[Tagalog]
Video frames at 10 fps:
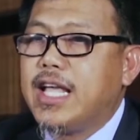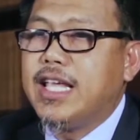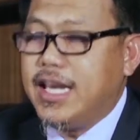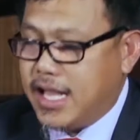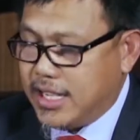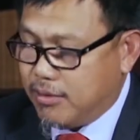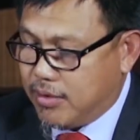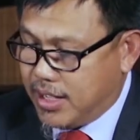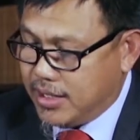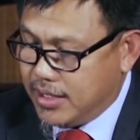ng
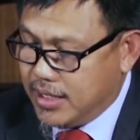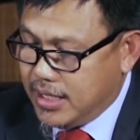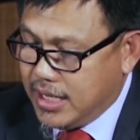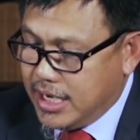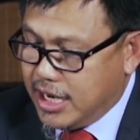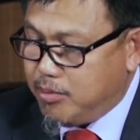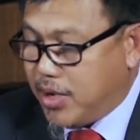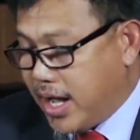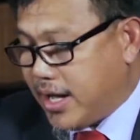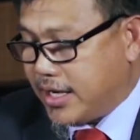ginagawa ng
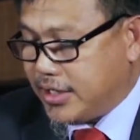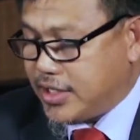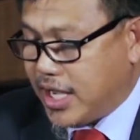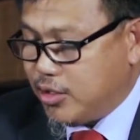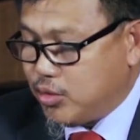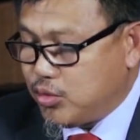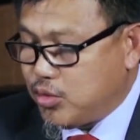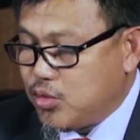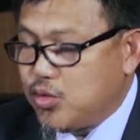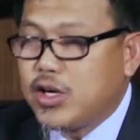mga Kristiyano
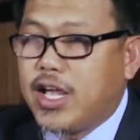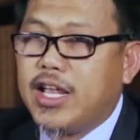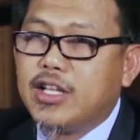tungkol kay